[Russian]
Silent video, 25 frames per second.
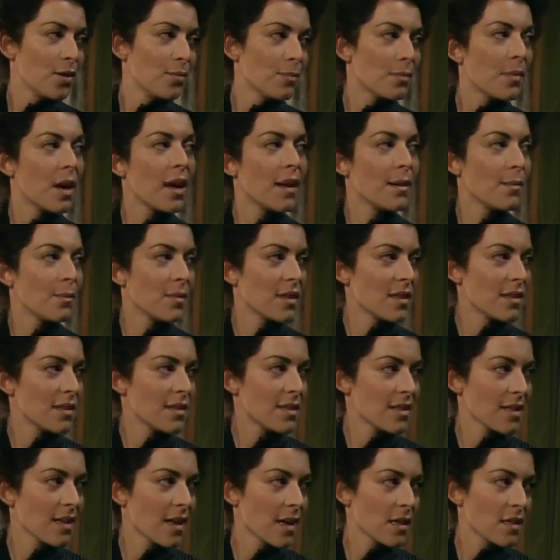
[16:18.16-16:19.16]
Значит,
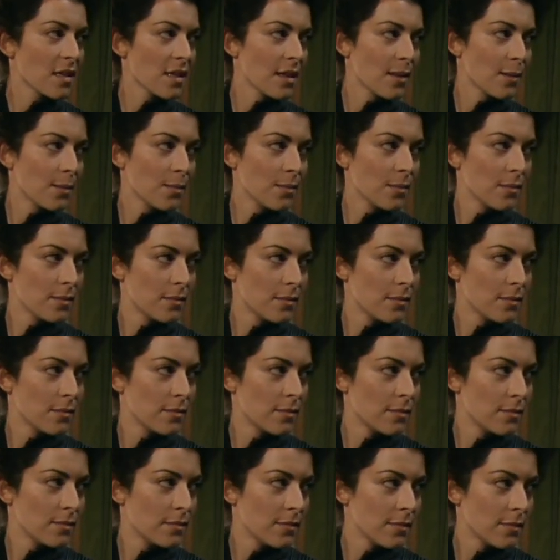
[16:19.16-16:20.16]
ты не против моего
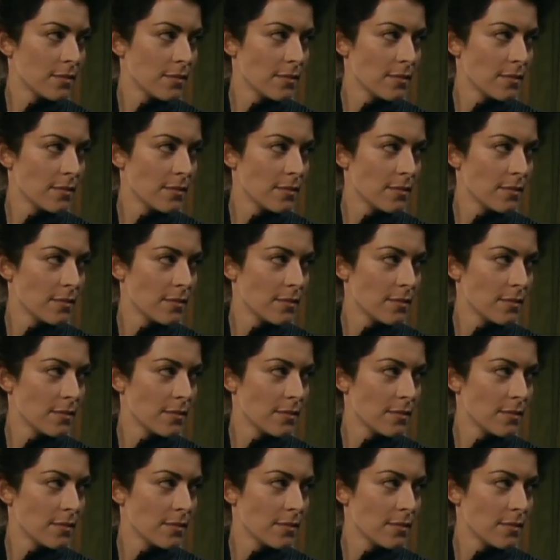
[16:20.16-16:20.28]
пения?